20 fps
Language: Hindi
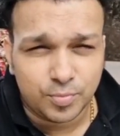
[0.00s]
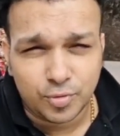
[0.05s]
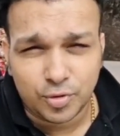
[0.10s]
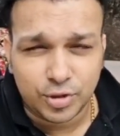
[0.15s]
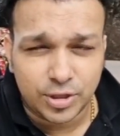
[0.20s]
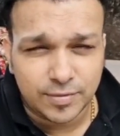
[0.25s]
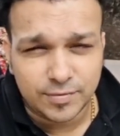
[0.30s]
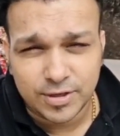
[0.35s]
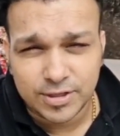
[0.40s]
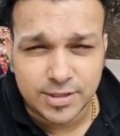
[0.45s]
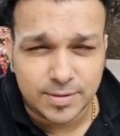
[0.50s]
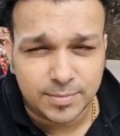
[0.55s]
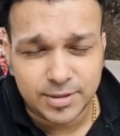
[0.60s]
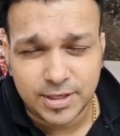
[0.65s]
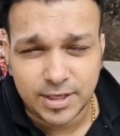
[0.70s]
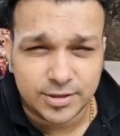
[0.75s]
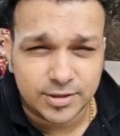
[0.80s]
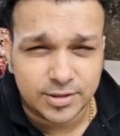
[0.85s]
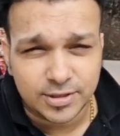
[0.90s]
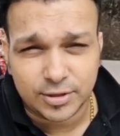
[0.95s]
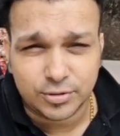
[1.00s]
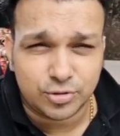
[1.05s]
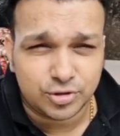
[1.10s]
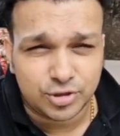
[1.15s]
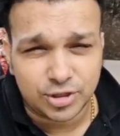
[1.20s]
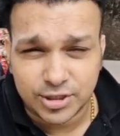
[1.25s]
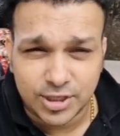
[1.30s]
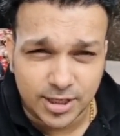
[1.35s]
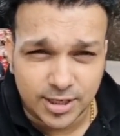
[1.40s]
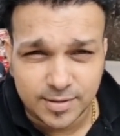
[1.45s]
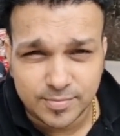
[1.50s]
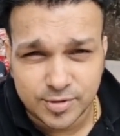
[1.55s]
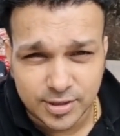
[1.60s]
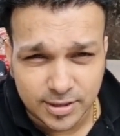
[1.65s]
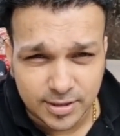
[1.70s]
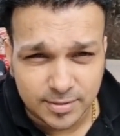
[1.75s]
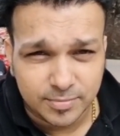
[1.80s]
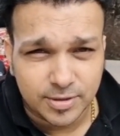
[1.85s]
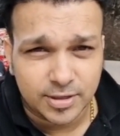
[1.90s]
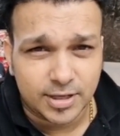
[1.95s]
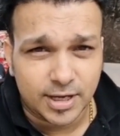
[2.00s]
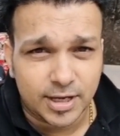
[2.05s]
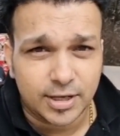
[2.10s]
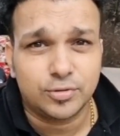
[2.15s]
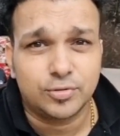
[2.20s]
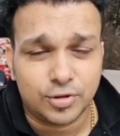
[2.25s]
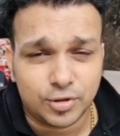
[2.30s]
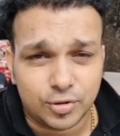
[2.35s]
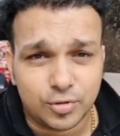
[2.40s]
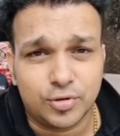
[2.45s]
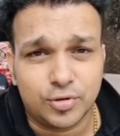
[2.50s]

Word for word: मोटिवेशन भैया इतना तो चाहिए कम से कम कि लाइक तो करो